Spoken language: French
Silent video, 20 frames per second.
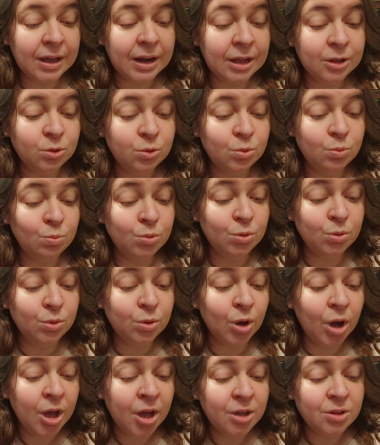la
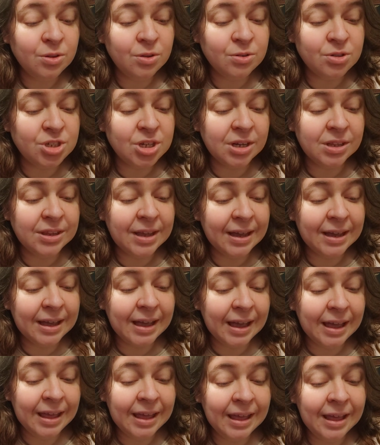doublure de Gilda
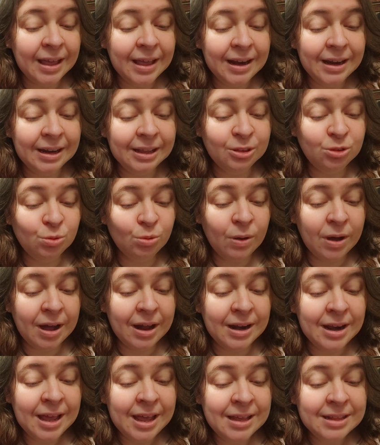Gray,
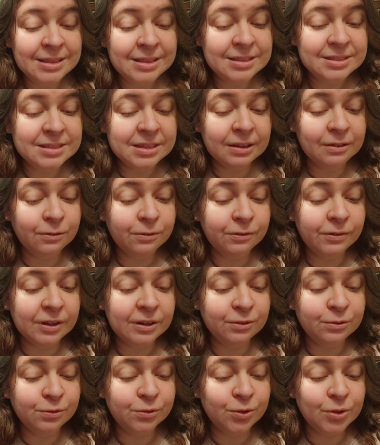l'étoile des
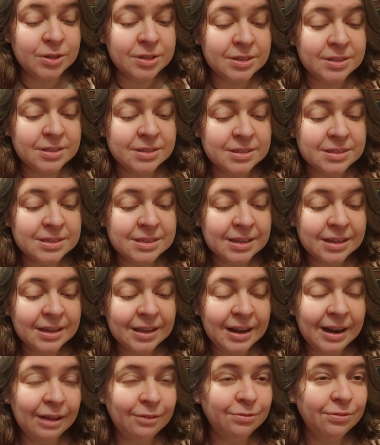Eckfield folies.
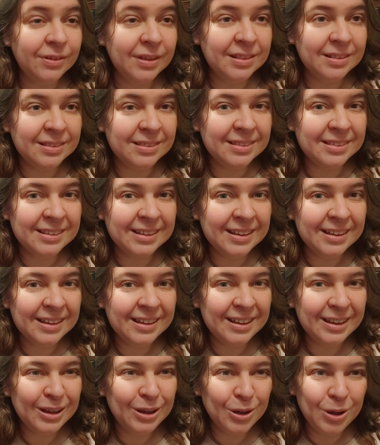La fête
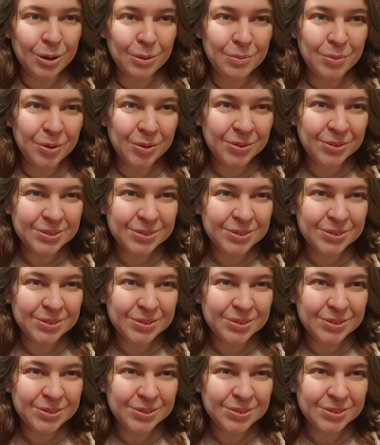commence.